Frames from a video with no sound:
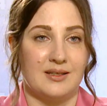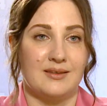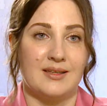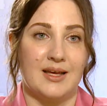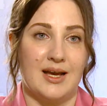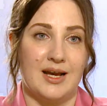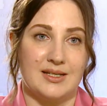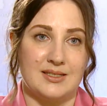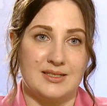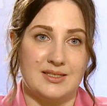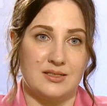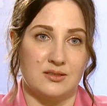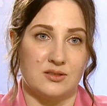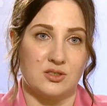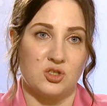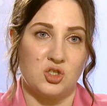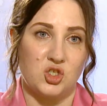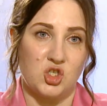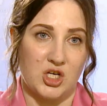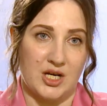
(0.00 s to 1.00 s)
на один
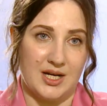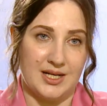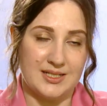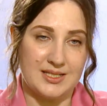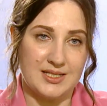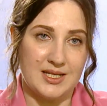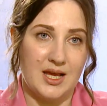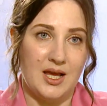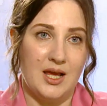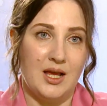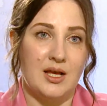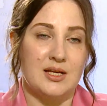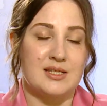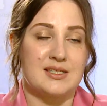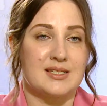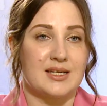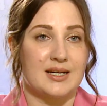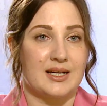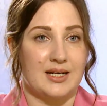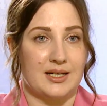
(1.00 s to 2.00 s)
час с
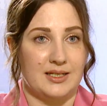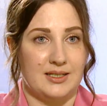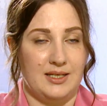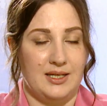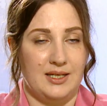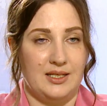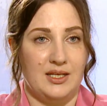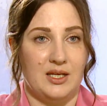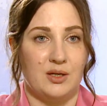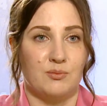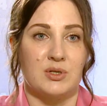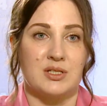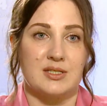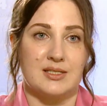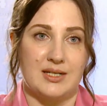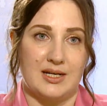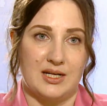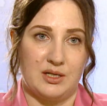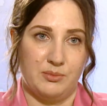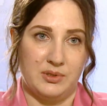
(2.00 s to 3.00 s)
сохранением
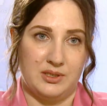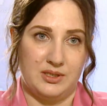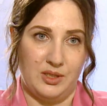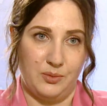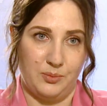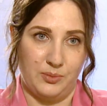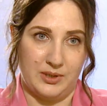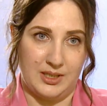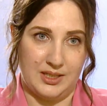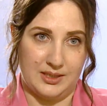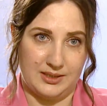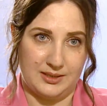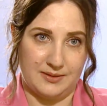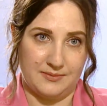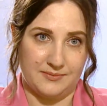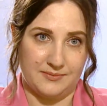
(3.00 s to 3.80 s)
заработной платы.